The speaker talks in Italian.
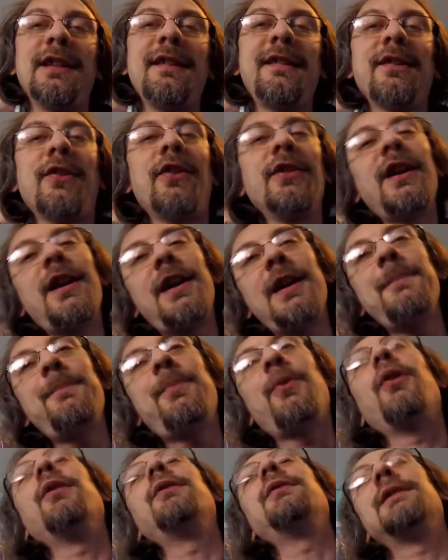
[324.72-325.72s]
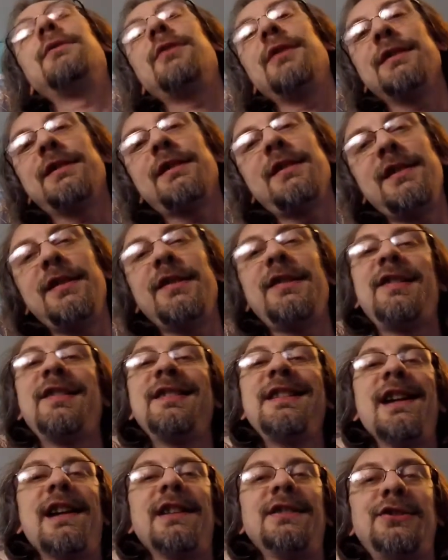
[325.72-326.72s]
zona e poi una volta lì si
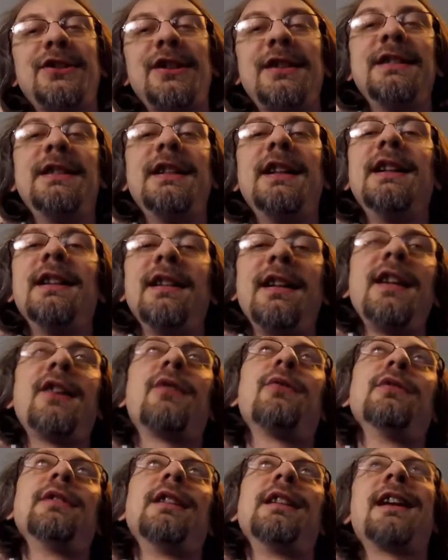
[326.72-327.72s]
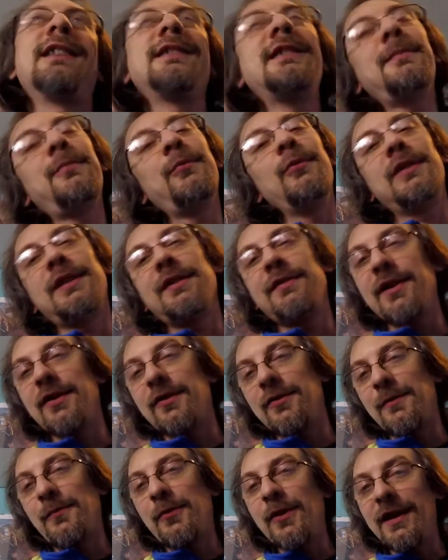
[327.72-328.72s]
sgancia e con delle catapulte
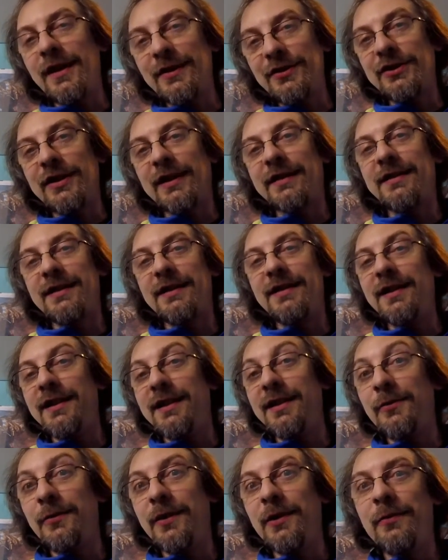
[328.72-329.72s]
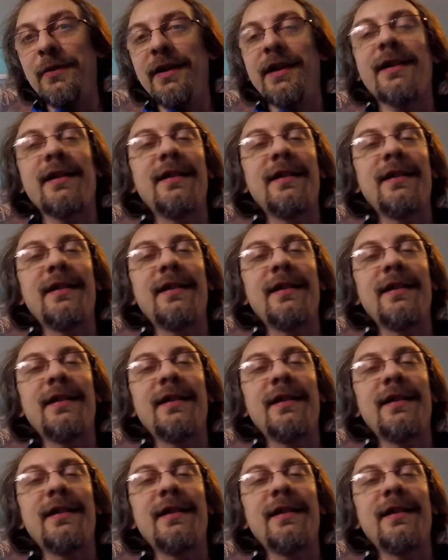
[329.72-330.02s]
vengono poi lanciati i Wiwir.